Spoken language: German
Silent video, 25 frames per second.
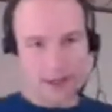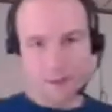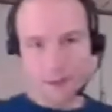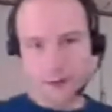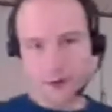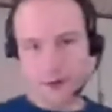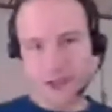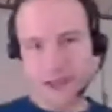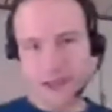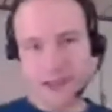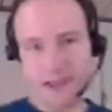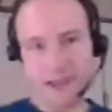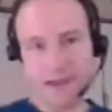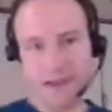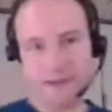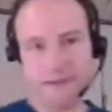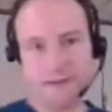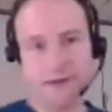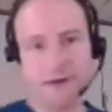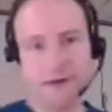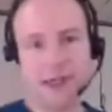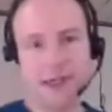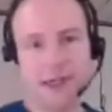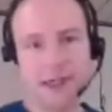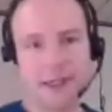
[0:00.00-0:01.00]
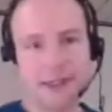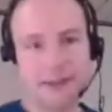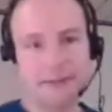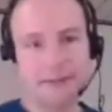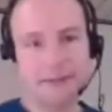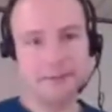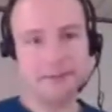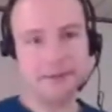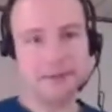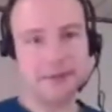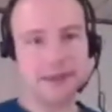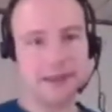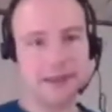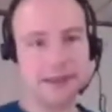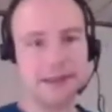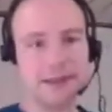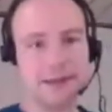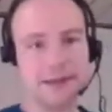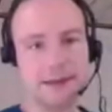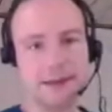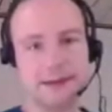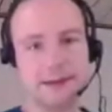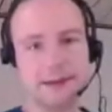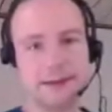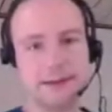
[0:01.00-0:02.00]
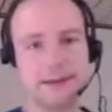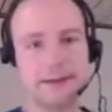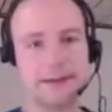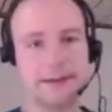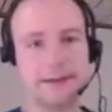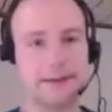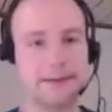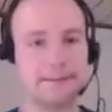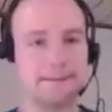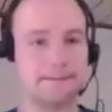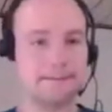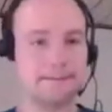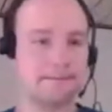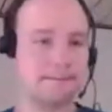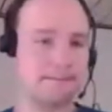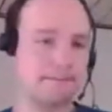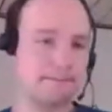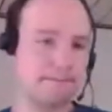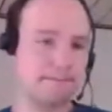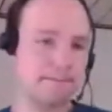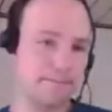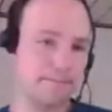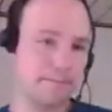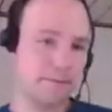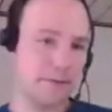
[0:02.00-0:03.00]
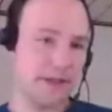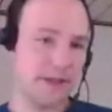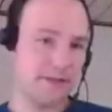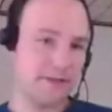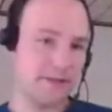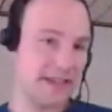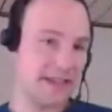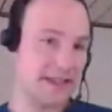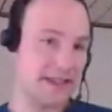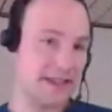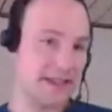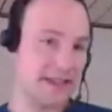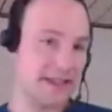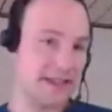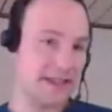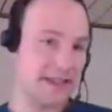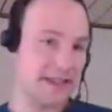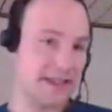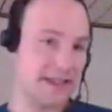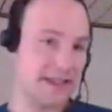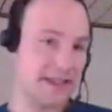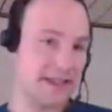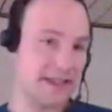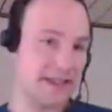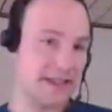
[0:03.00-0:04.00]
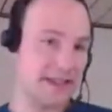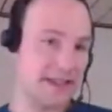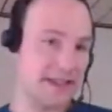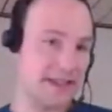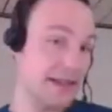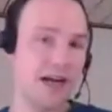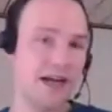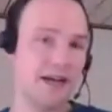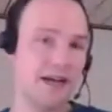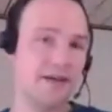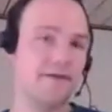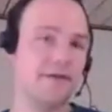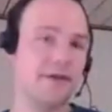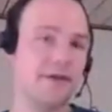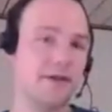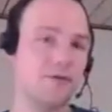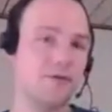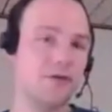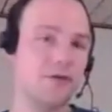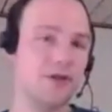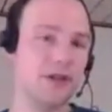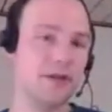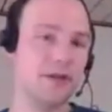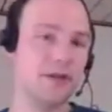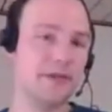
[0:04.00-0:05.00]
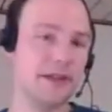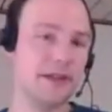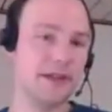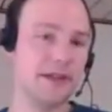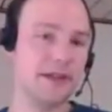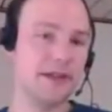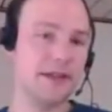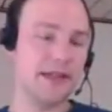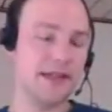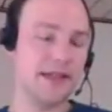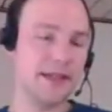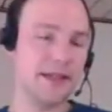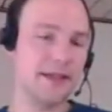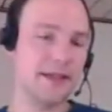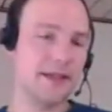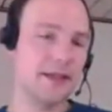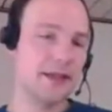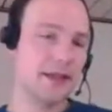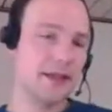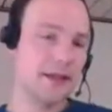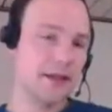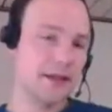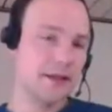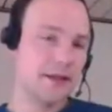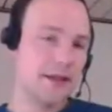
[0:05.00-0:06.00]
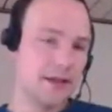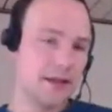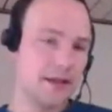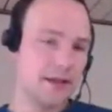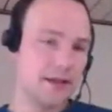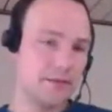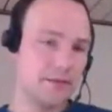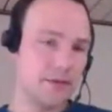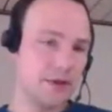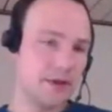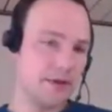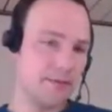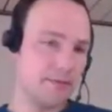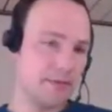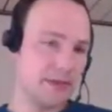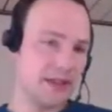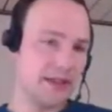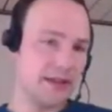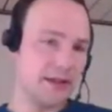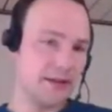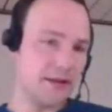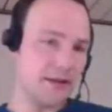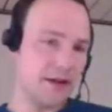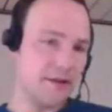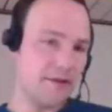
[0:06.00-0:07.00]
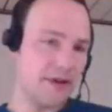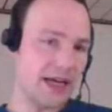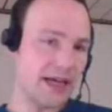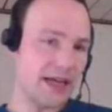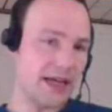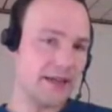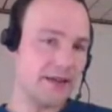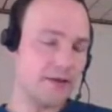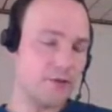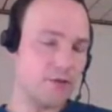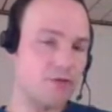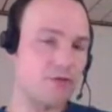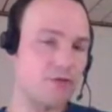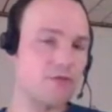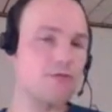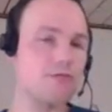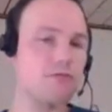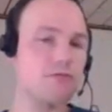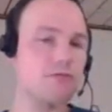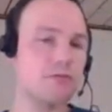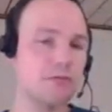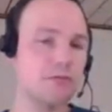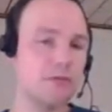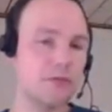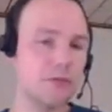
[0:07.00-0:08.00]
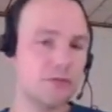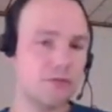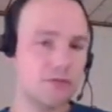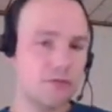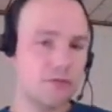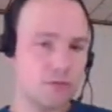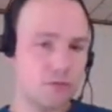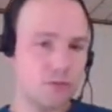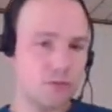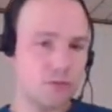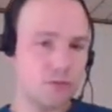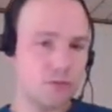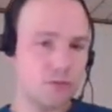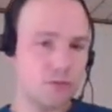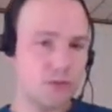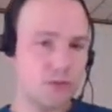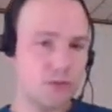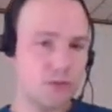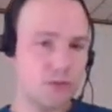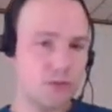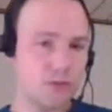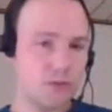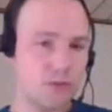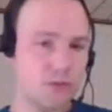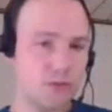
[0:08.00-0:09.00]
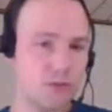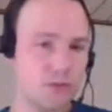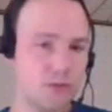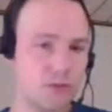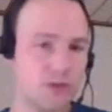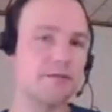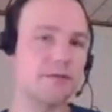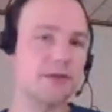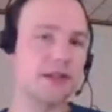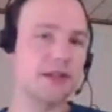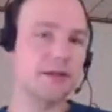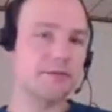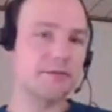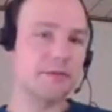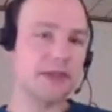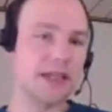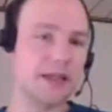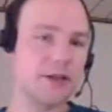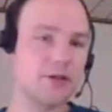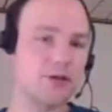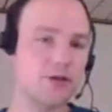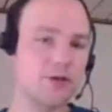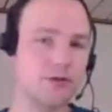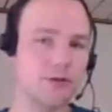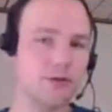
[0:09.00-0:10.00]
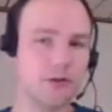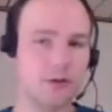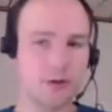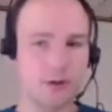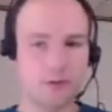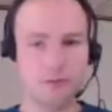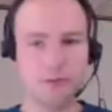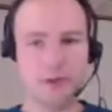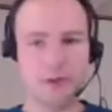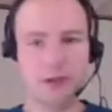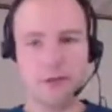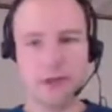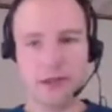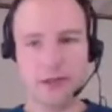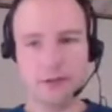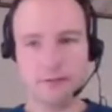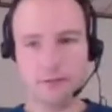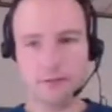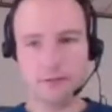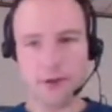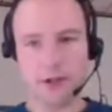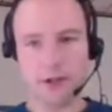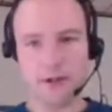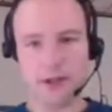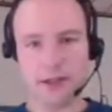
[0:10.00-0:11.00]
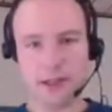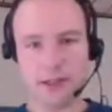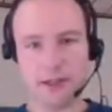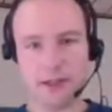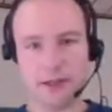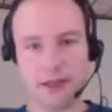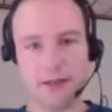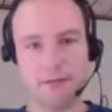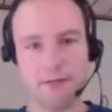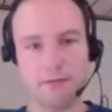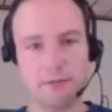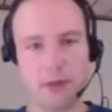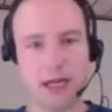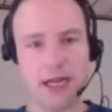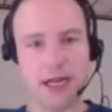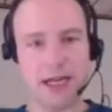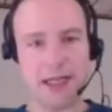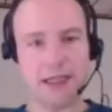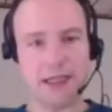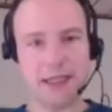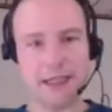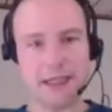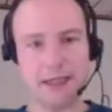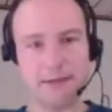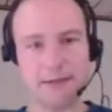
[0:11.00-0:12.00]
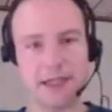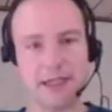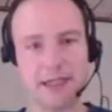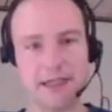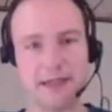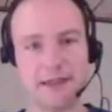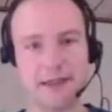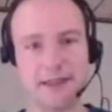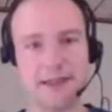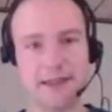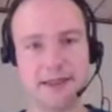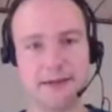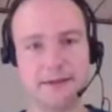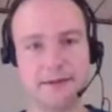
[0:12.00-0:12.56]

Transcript: vor allem, ne? ähm, was sich nicht so einfach unterbinden lässt äh, mit den Erweiterungen teilweise mit einem datenschutzoptimierten Browser eigentlich am ehesten. Ne?